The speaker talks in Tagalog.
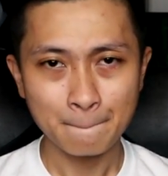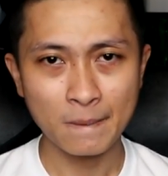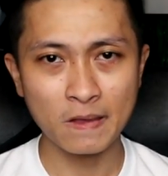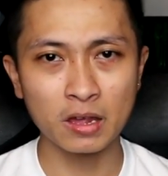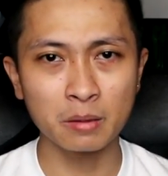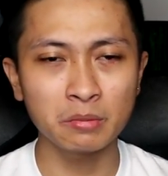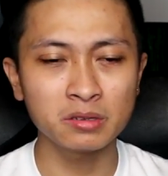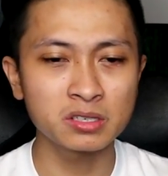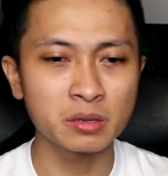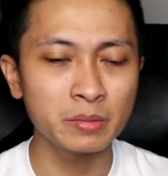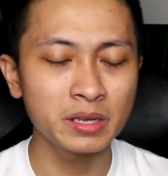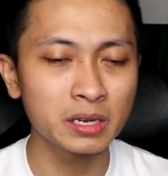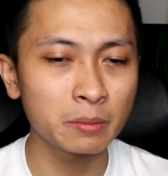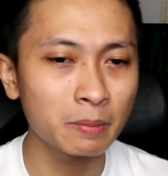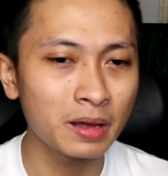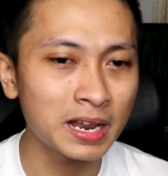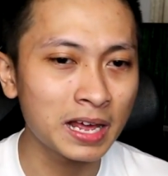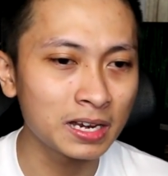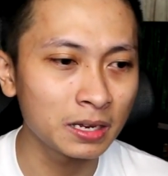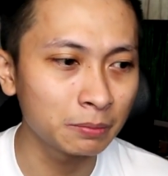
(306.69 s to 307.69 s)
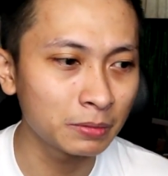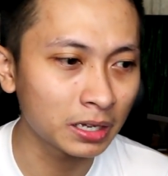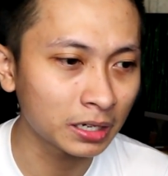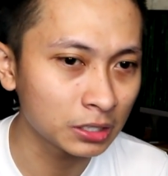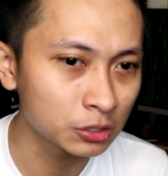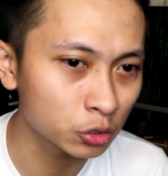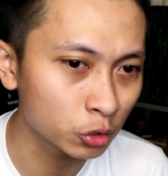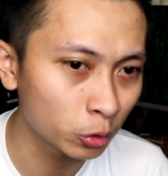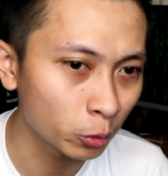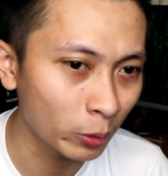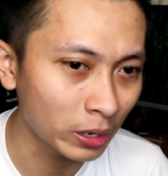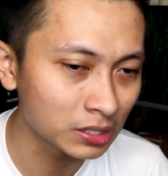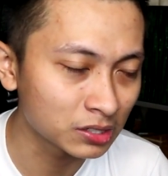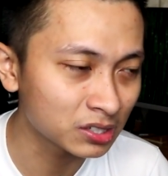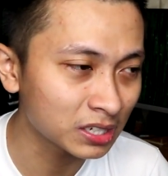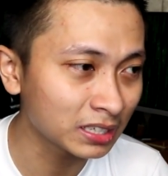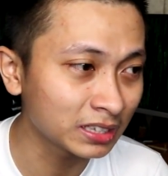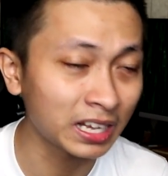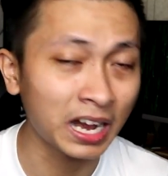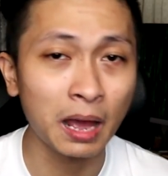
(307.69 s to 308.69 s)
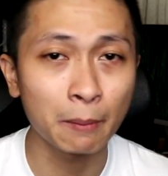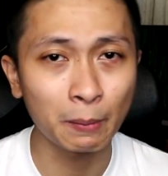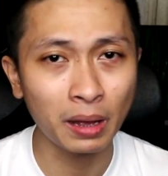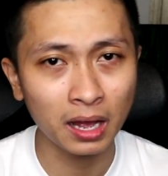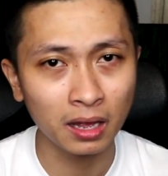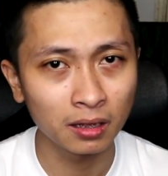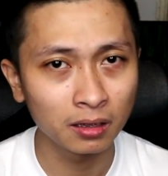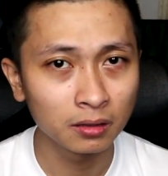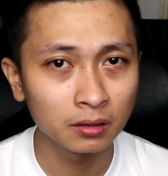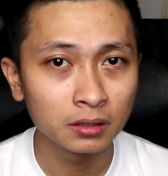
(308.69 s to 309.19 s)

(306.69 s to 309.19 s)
Yung ibig sabihin ng malalim na reason why sa drama.